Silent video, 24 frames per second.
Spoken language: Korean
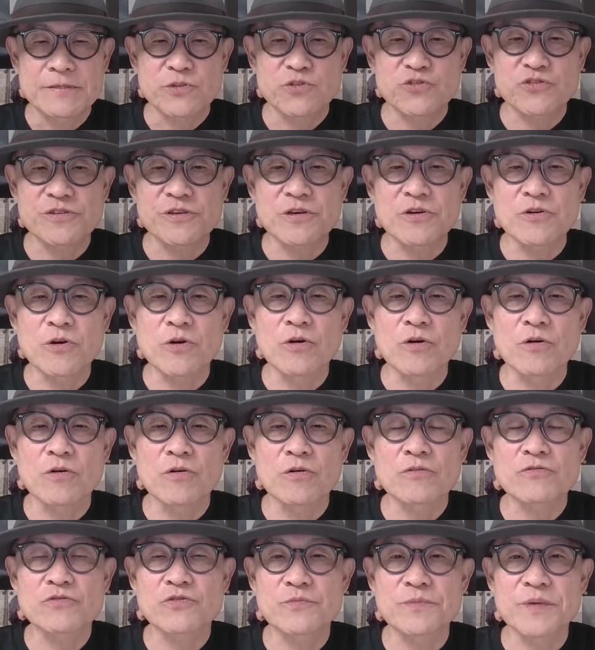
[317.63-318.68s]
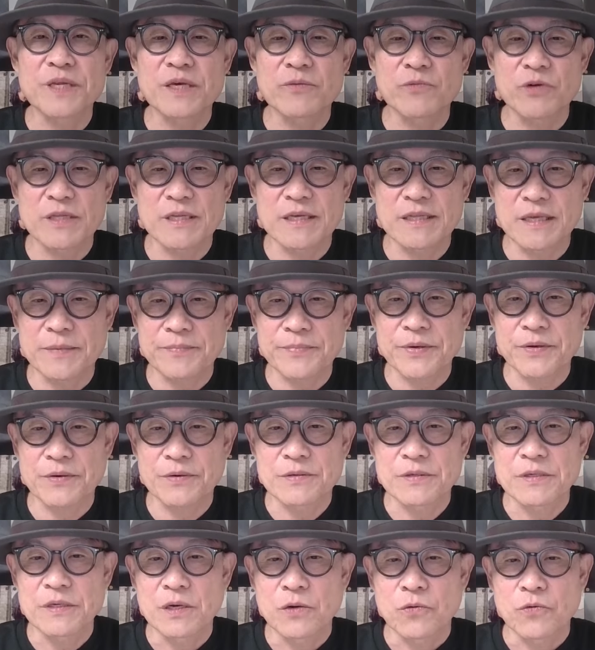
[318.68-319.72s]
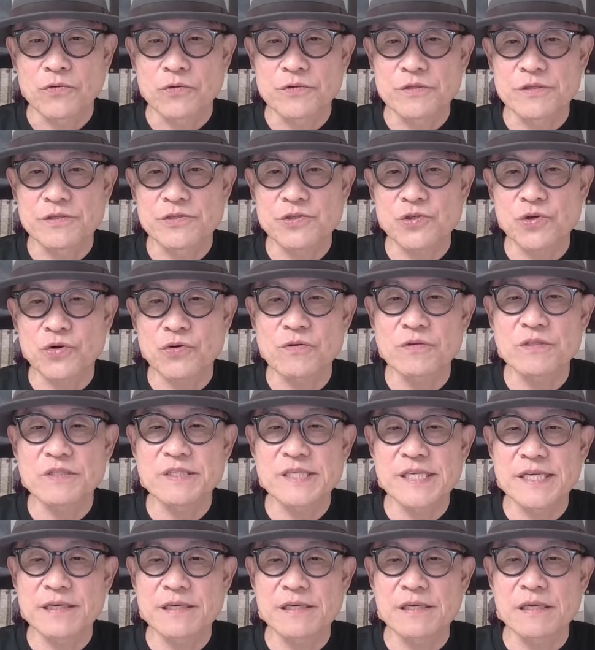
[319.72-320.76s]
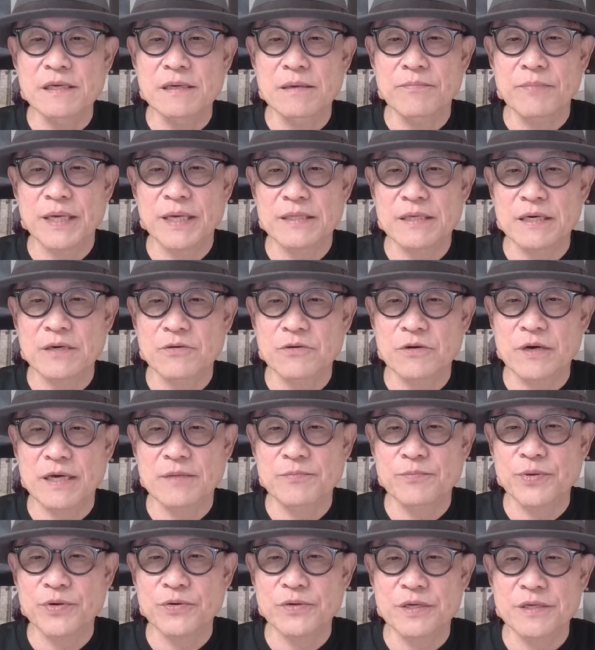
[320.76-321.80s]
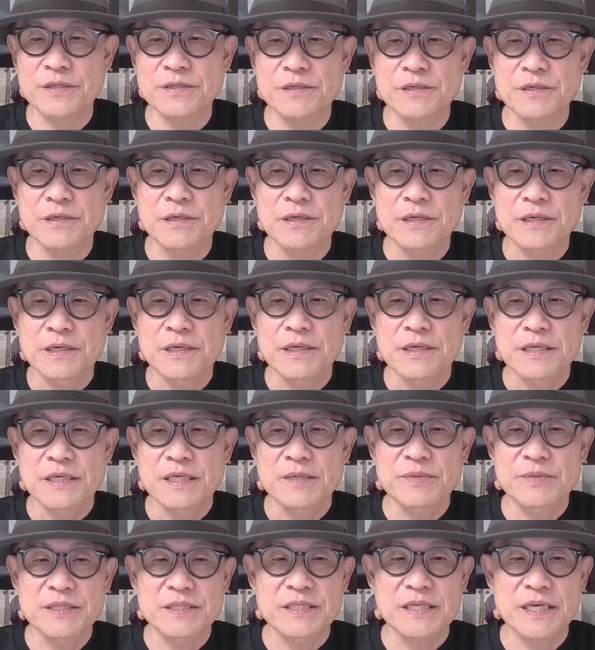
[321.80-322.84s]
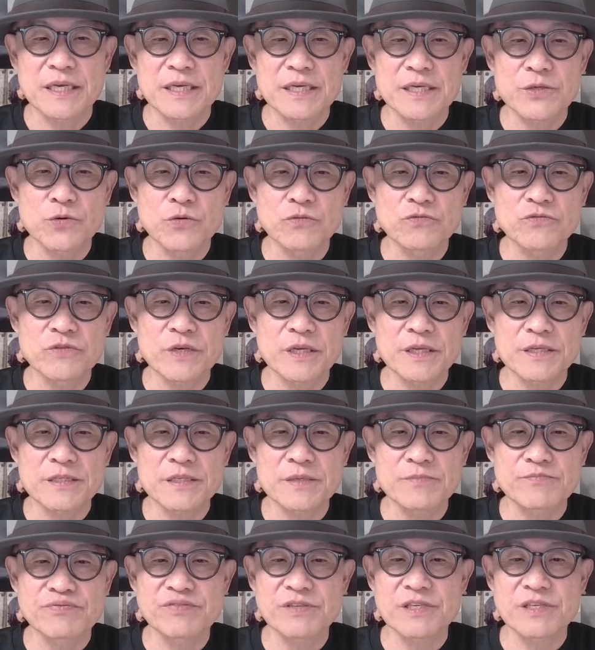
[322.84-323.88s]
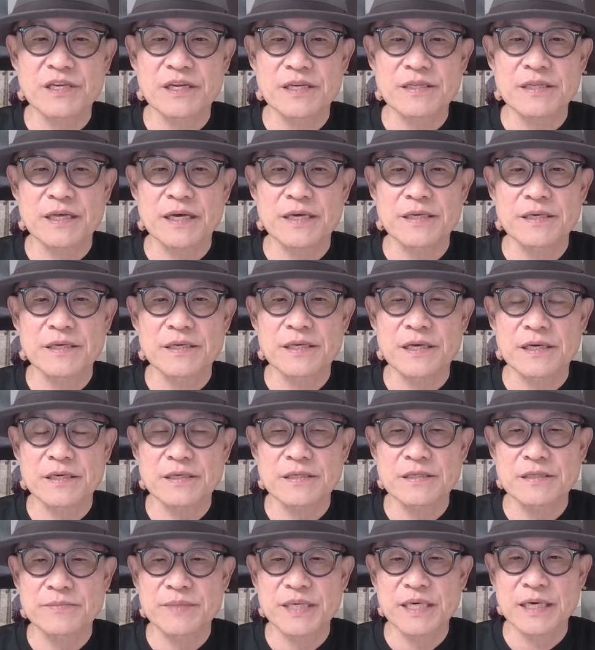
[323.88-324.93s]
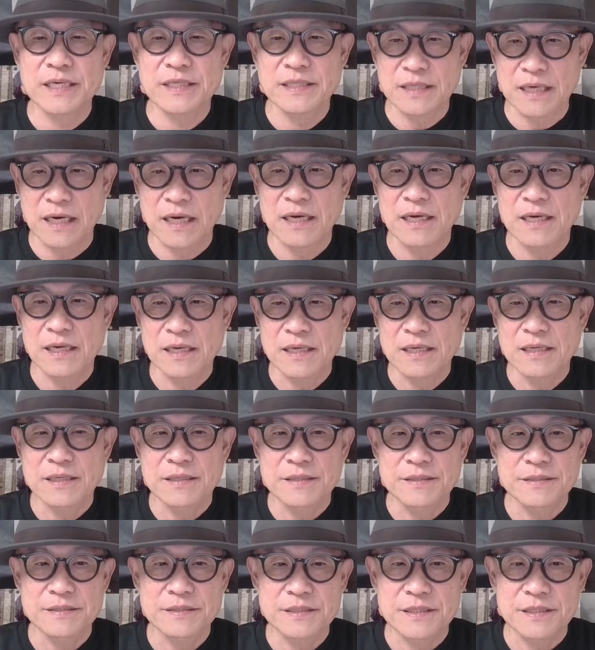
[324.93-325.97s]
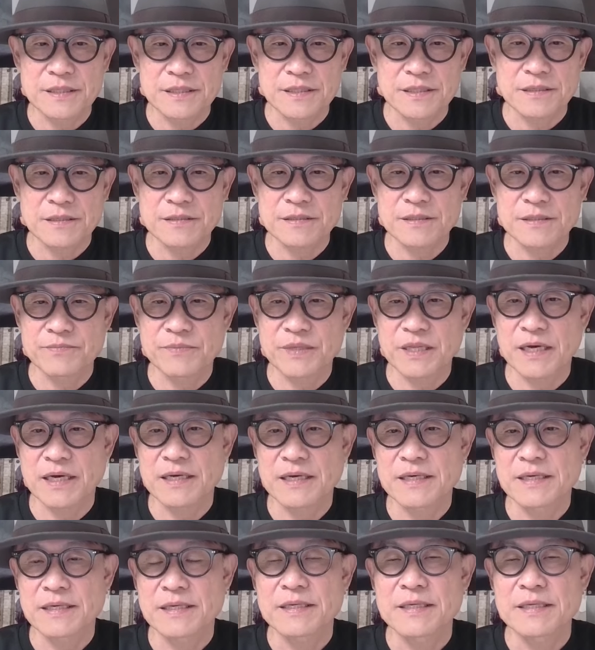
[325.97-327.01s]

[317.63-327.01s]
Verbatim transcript: 추경호 국민의힘 원내대표 오늘 총의를 바탕으로 한 표결에서 이번 제2 요구에 대해서 부결했다. 여기에 큰 의미가 있다. 이제 그렇습니다.